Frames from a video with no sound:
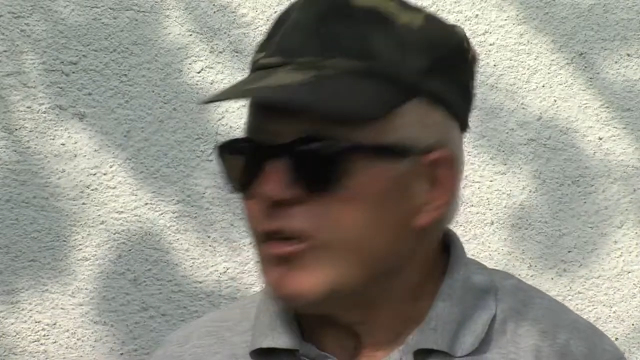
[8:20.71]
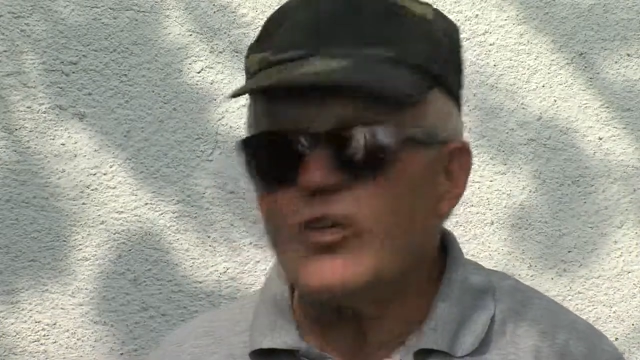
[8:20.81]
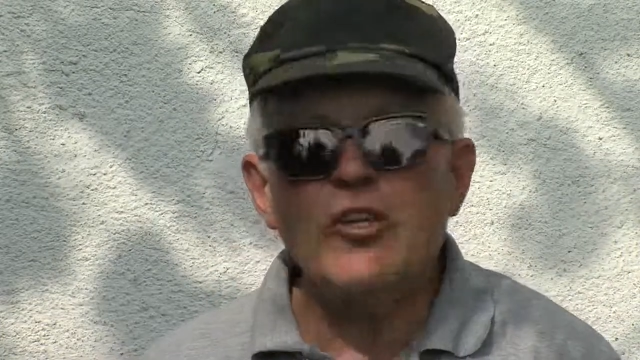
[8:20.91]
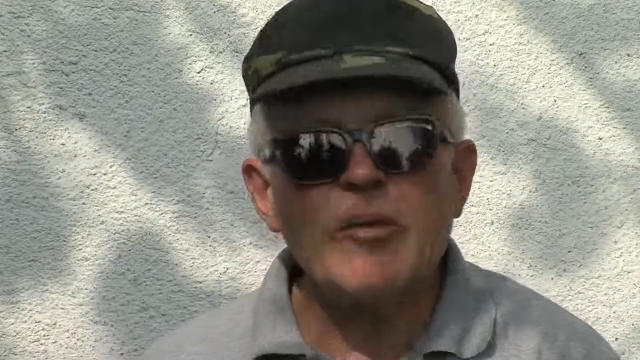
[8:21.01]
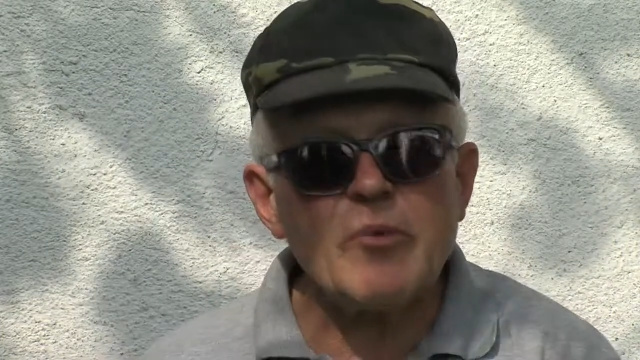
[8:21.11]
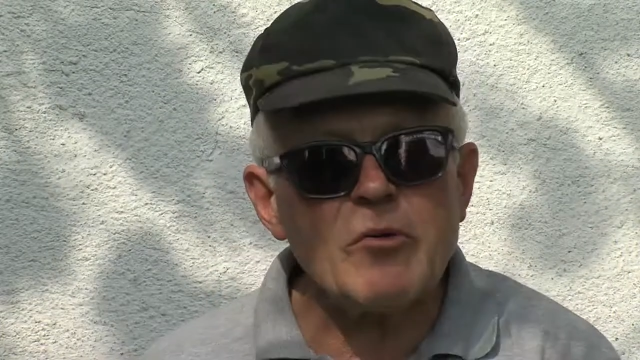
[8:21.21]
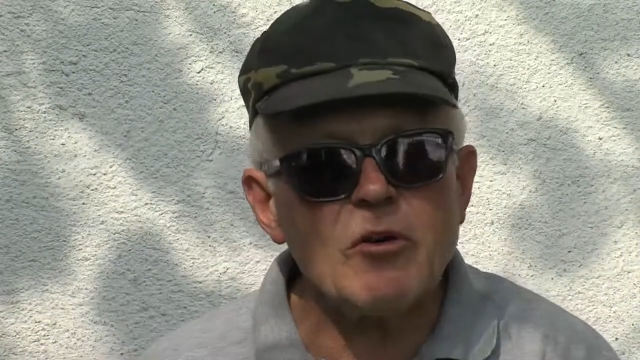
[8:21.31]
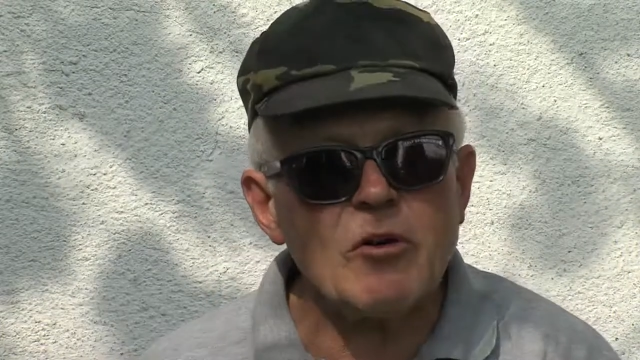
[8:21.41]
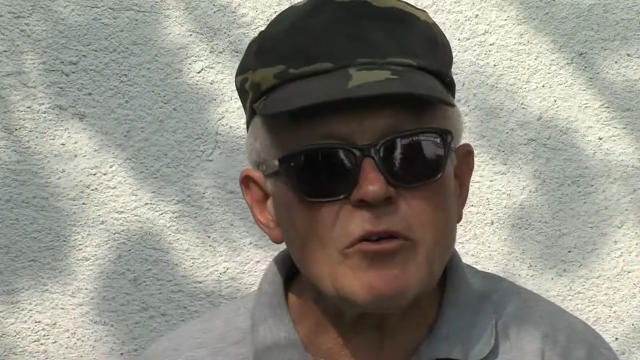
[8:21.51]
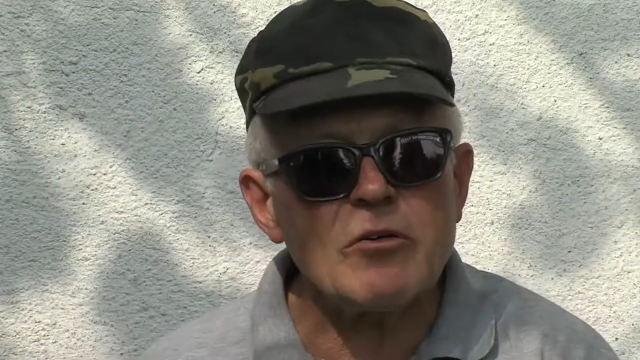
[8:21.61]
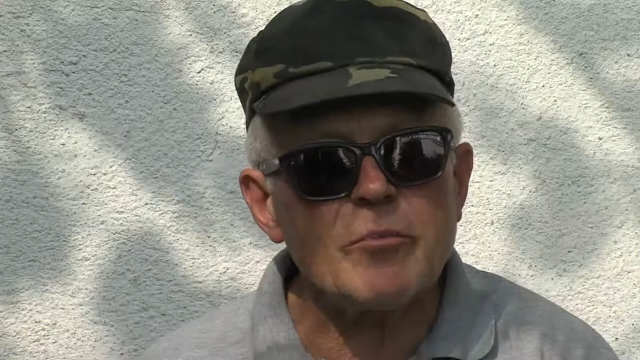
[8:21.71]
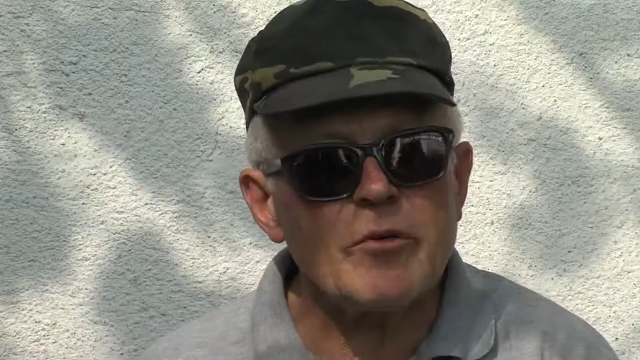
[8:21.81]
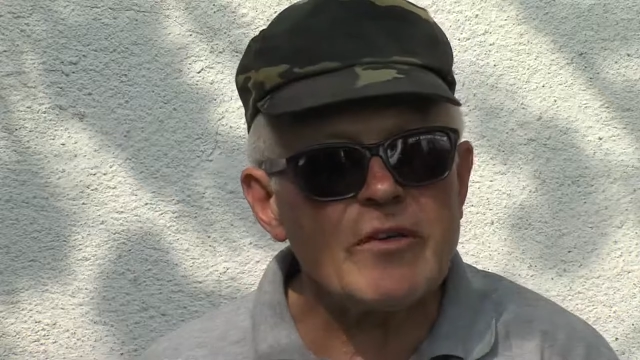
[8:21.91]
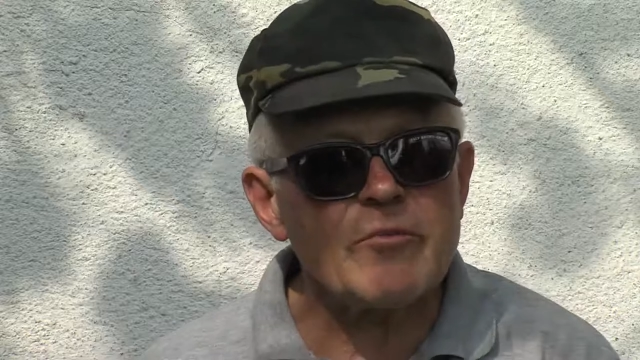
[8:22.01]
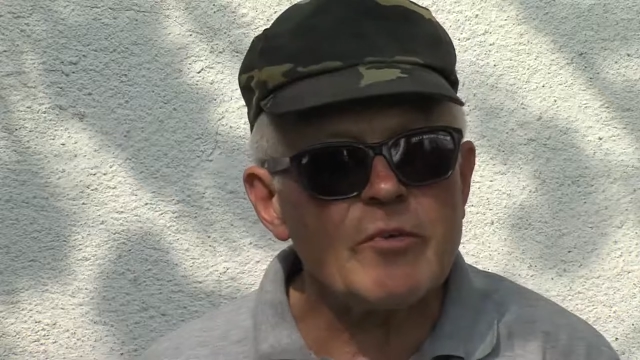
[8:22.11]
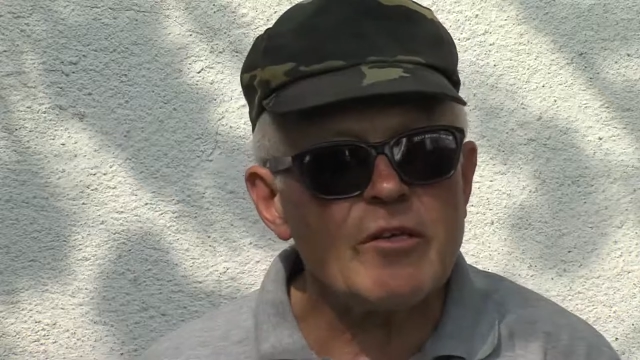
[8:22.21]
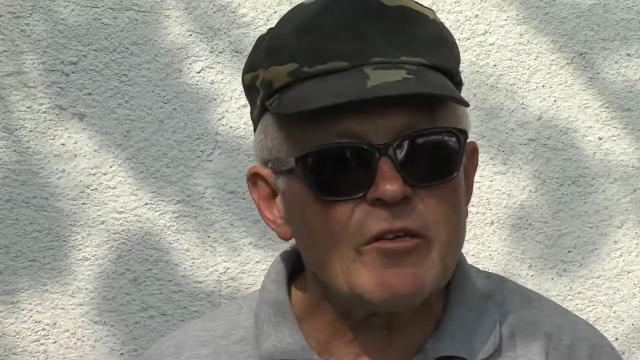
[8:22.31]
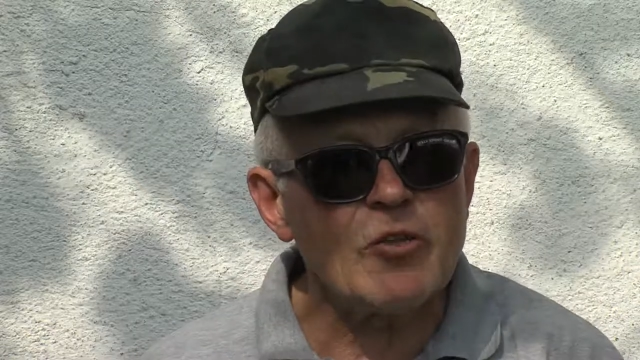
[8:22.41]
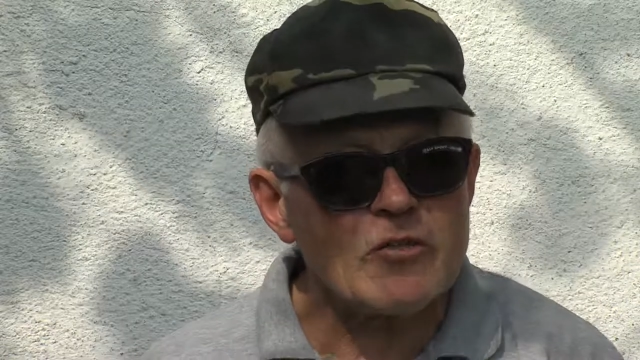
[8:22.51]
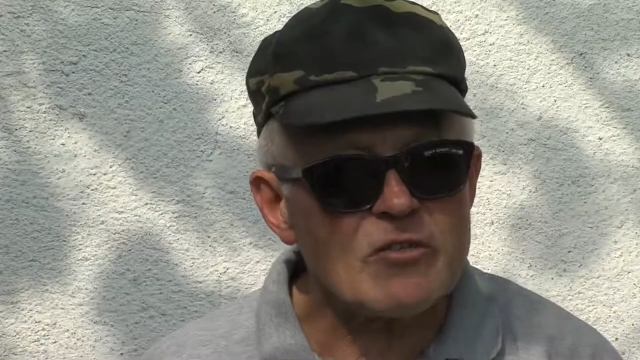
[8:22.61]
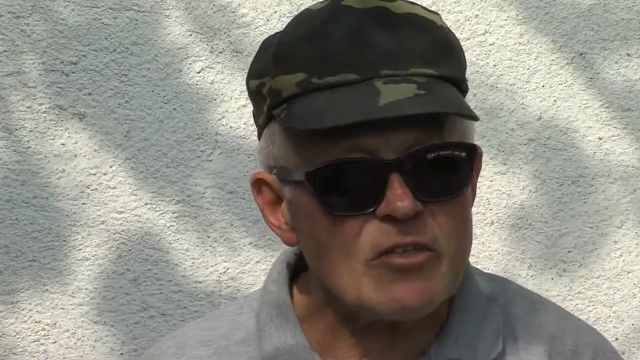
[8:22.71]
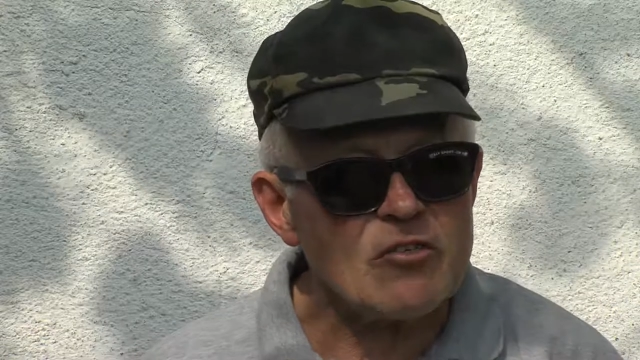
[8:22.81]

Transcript: I nie było, powiedzmy, nocy,